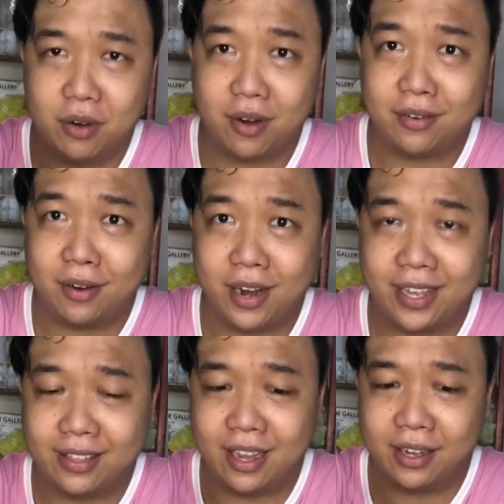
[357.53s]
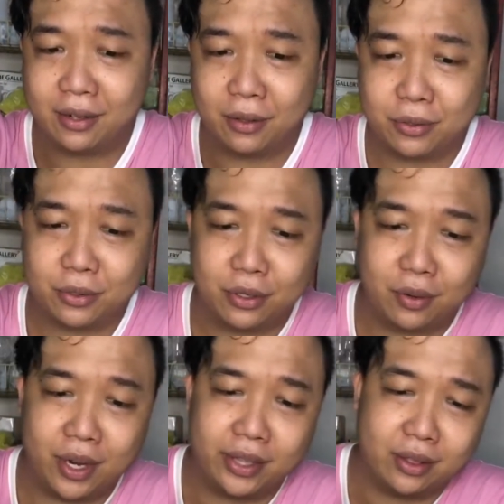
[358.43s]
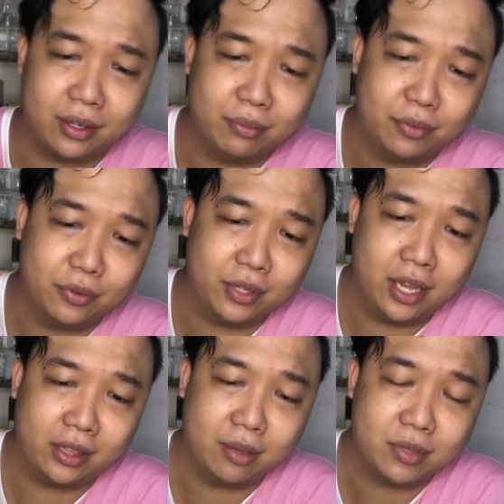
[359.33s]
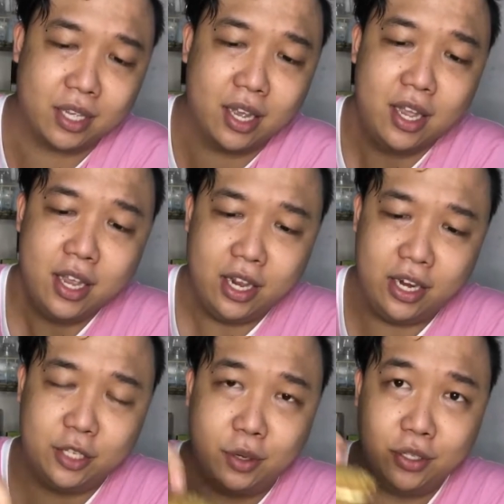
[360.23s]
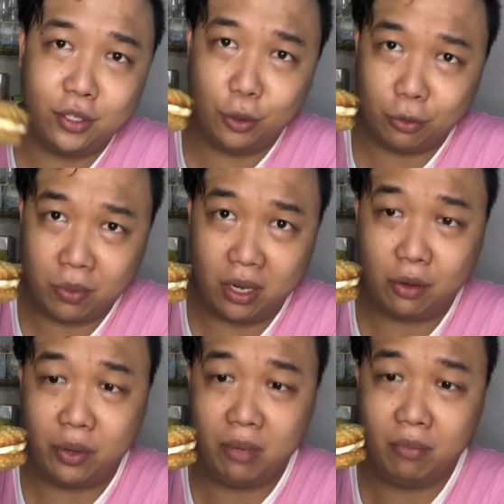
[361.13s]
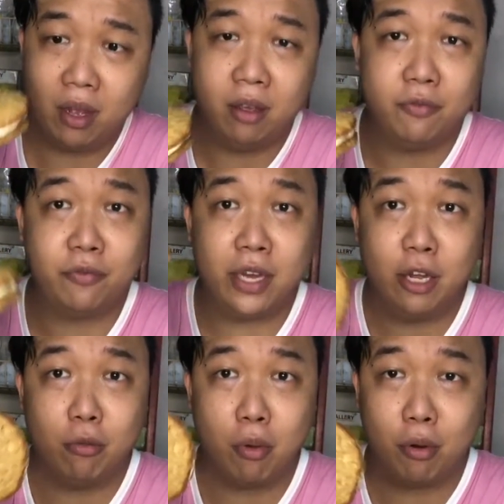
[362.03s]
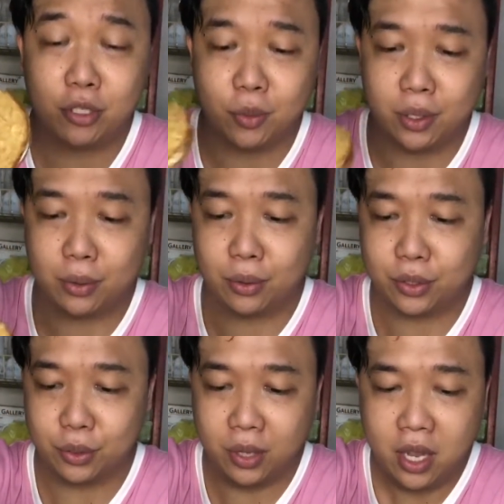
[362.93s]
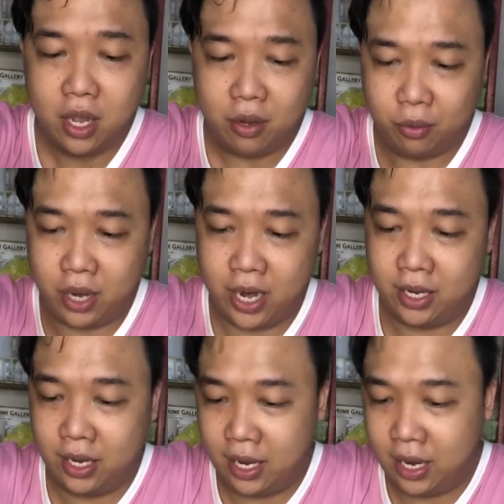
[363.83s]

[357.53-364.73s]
the, the right titles or the right um, food items ha. And this one is the oatmeal cream na feeling ko magustuhan ko. So, unahin na